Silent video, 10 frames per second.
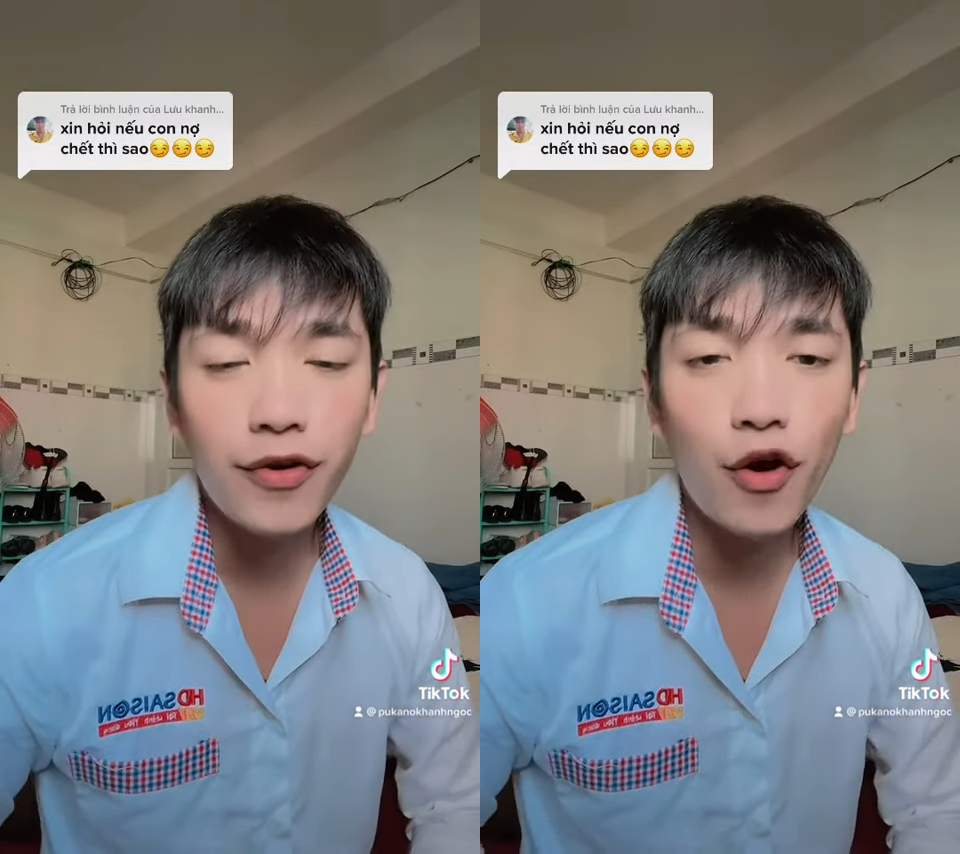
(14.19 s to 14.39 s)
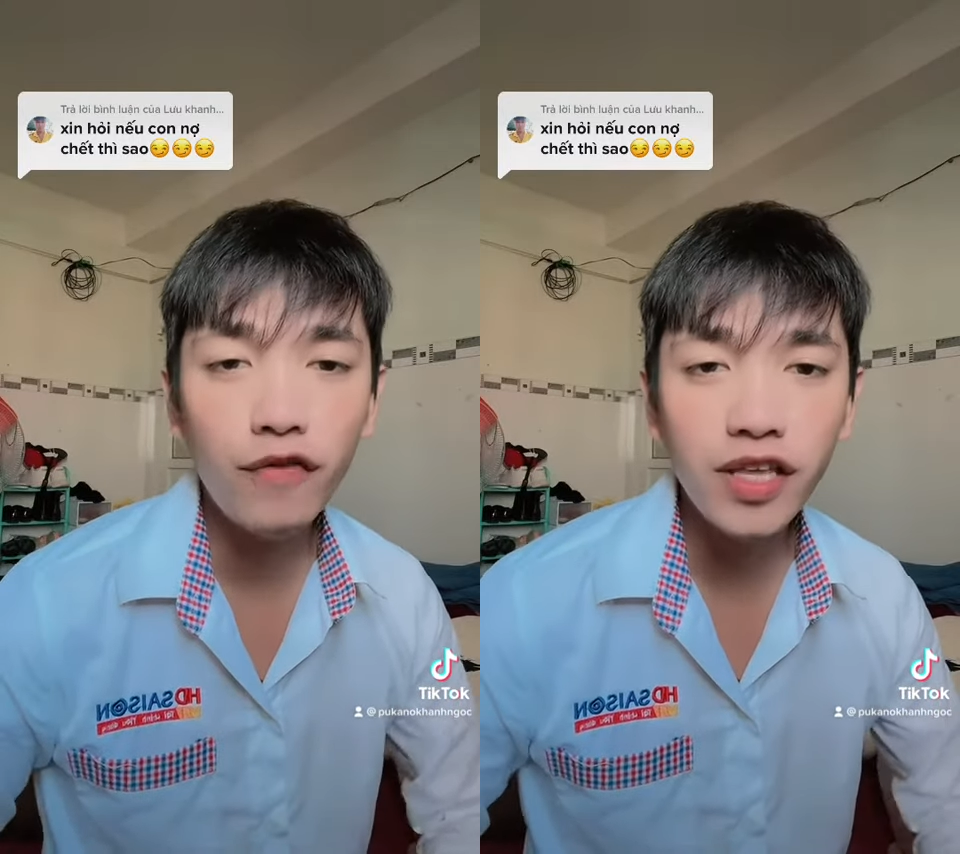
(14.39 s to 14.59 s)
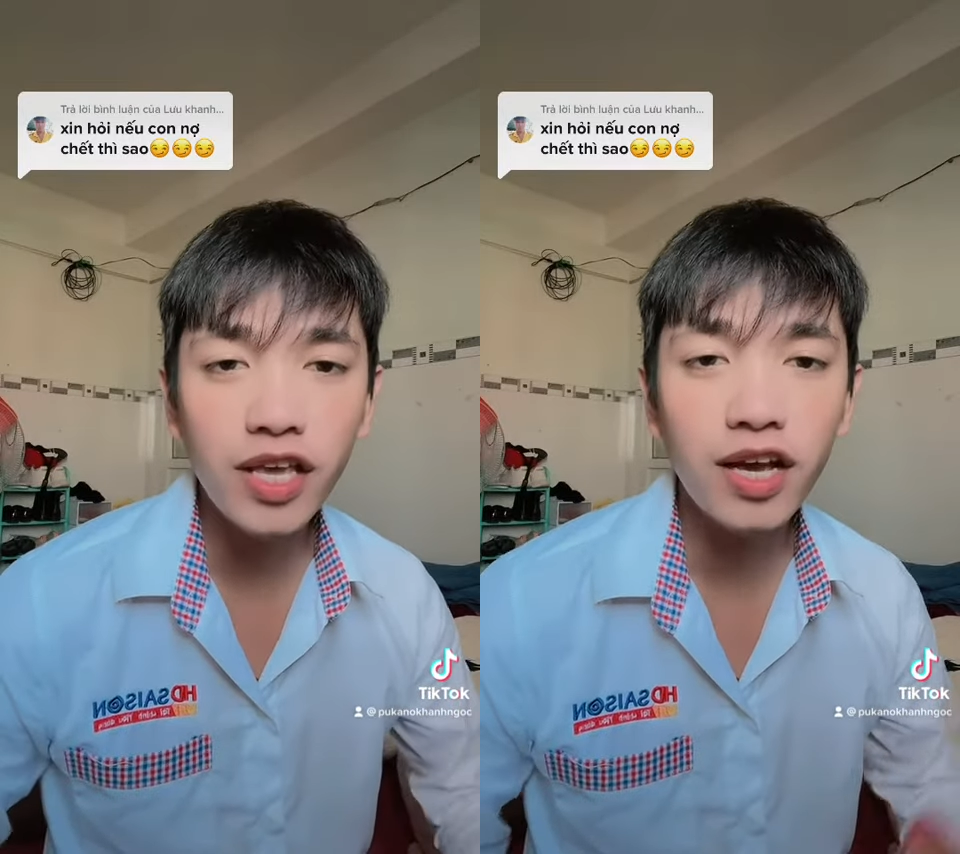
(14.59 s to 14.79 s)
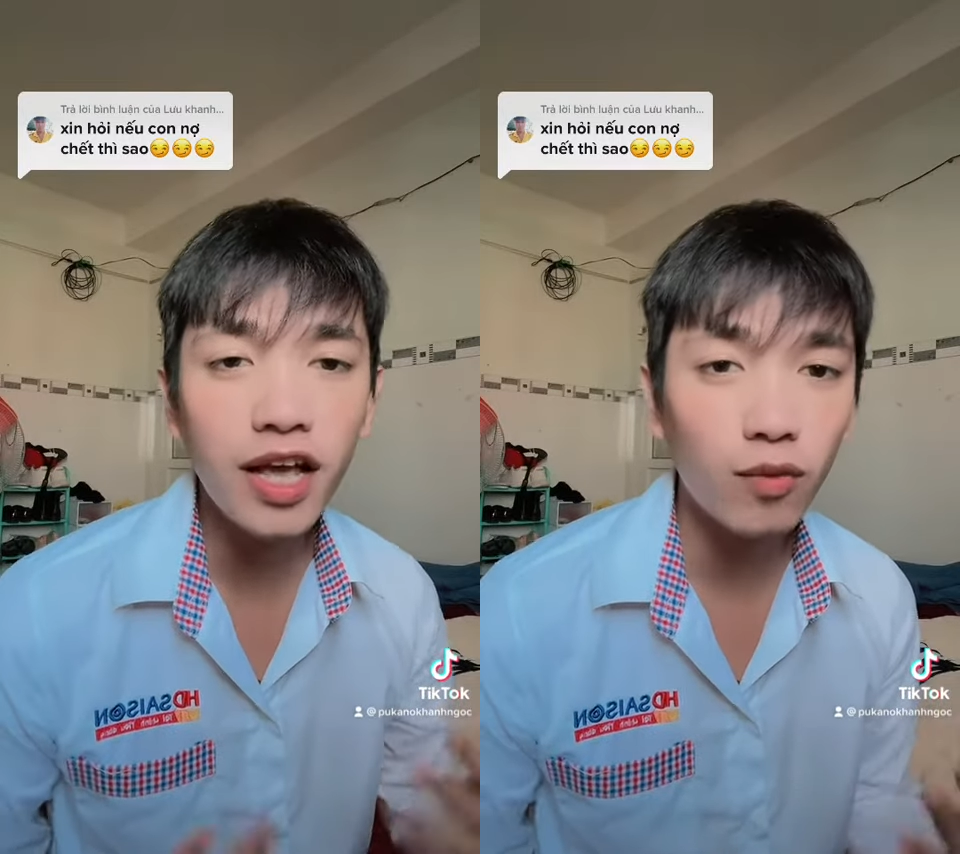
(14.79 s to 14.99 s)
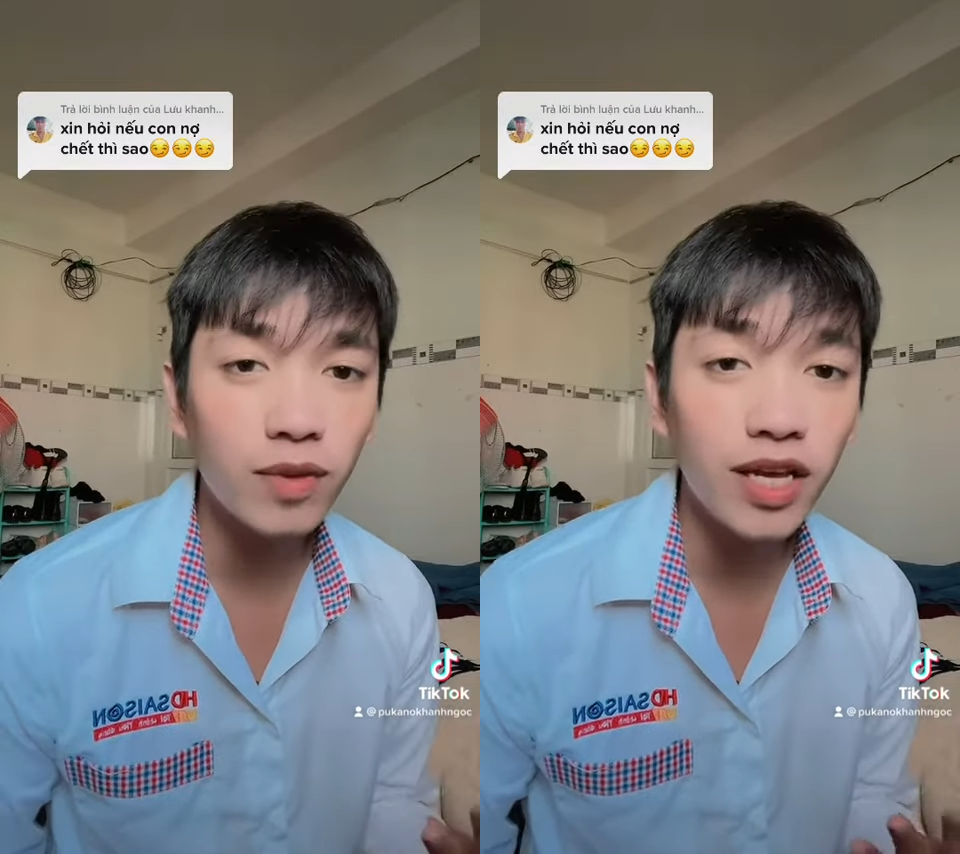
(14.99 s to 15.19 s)
đối với những cái
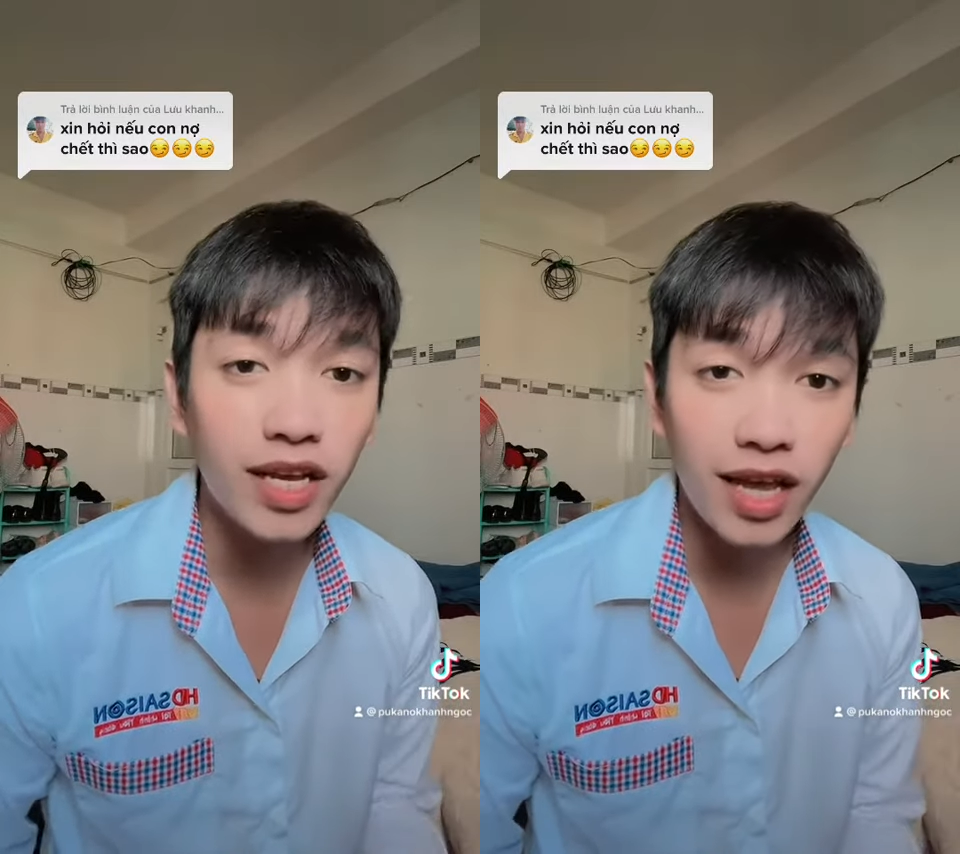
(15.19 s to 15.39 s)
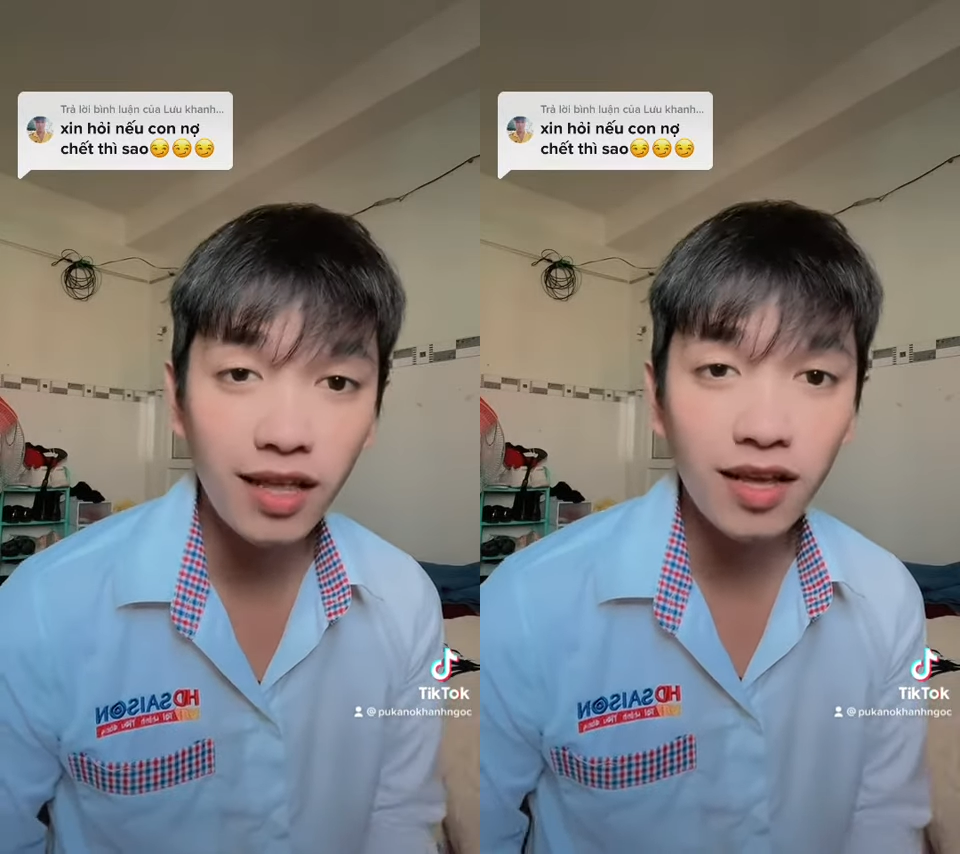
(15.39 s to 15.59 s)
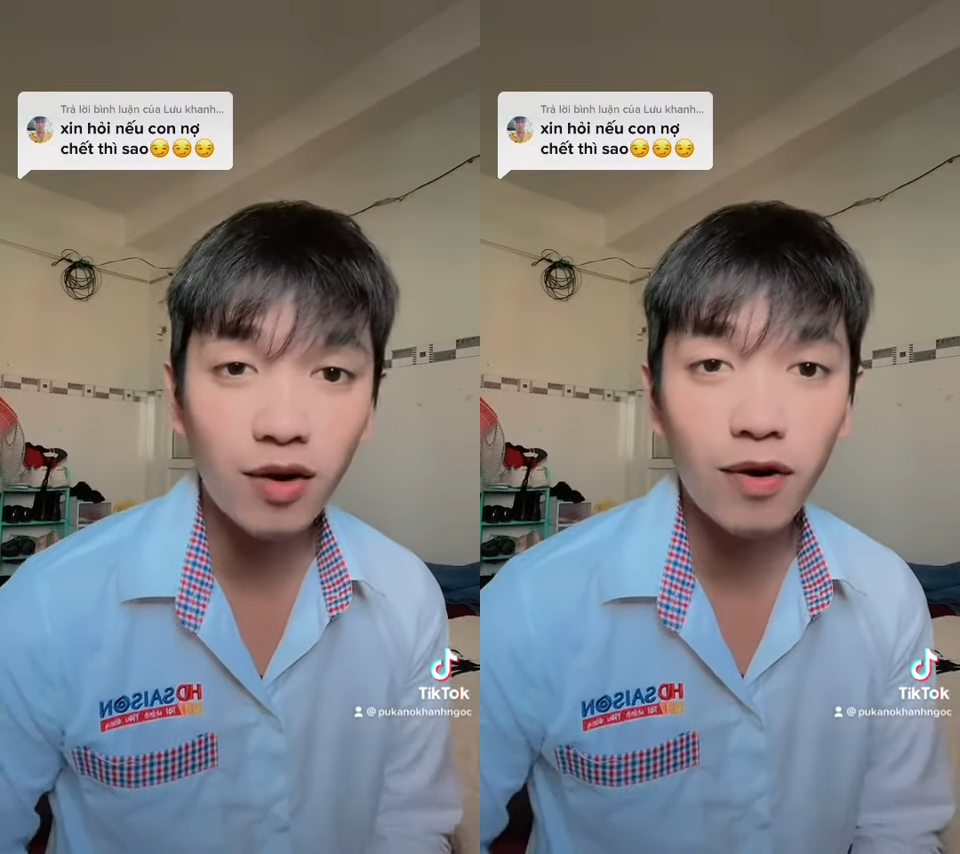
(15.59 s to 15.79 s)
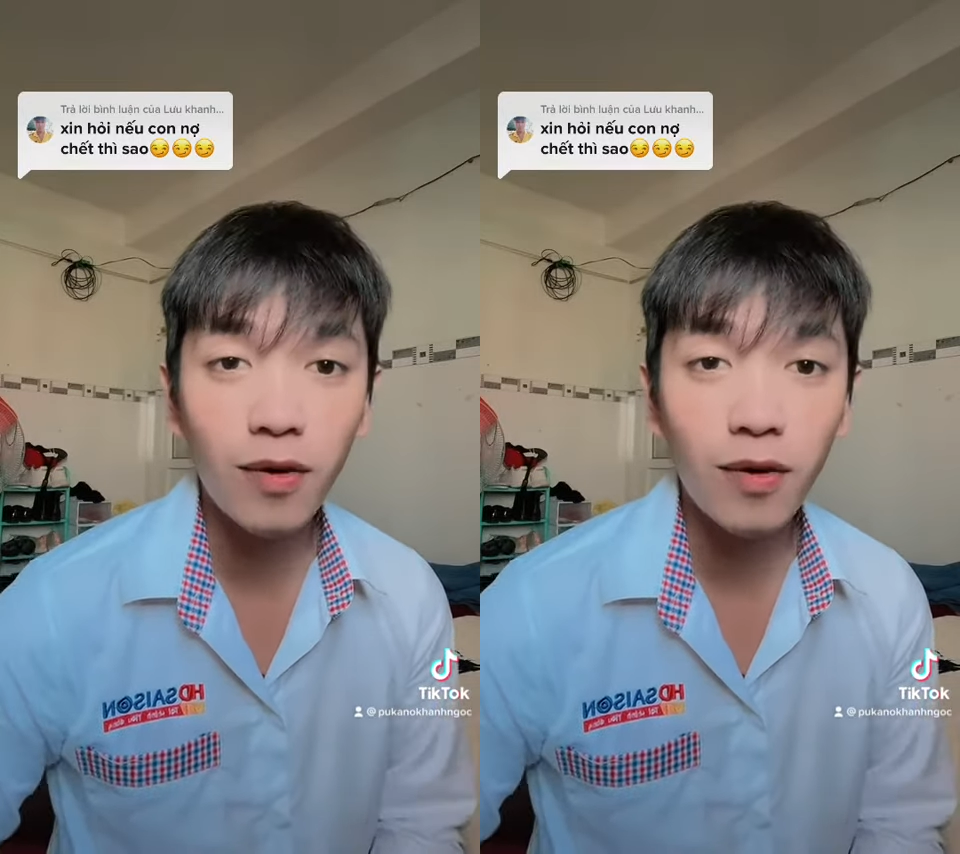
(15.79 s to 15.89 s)
công ty khác thì ngọc